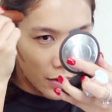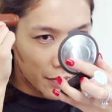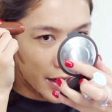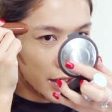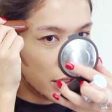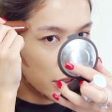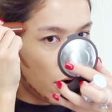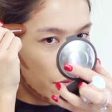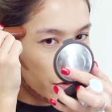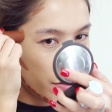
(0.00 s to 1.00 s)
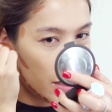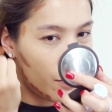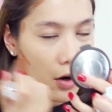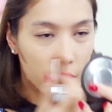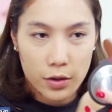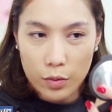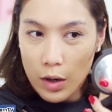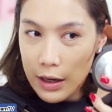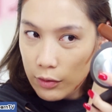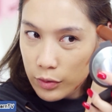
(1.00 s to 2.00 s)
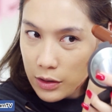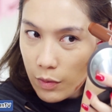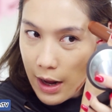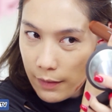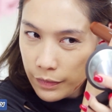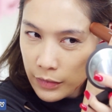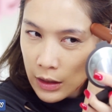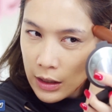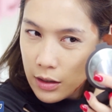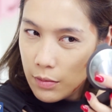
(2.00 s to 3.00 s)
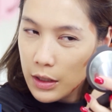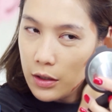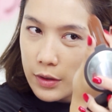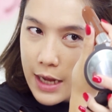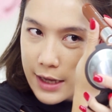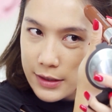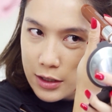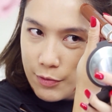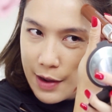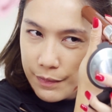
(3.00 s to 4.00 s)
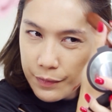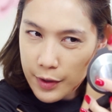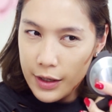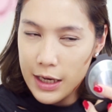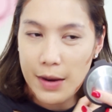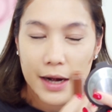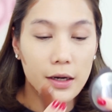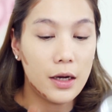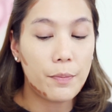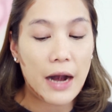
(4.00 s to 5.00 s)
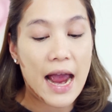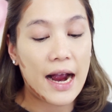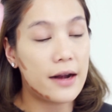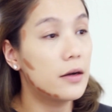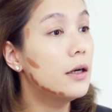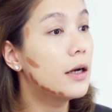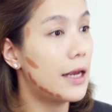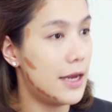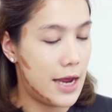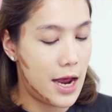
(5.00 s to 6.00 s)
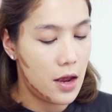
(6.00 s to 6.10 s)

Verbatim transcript: สำหรับใครที่ชอบครีมคอนทัวร์แล้วรู้สึกว่า ไม่ต้องอยากซื้อแบบครีมอันนึงแปรงอันนึงอะไรอย่างเงี้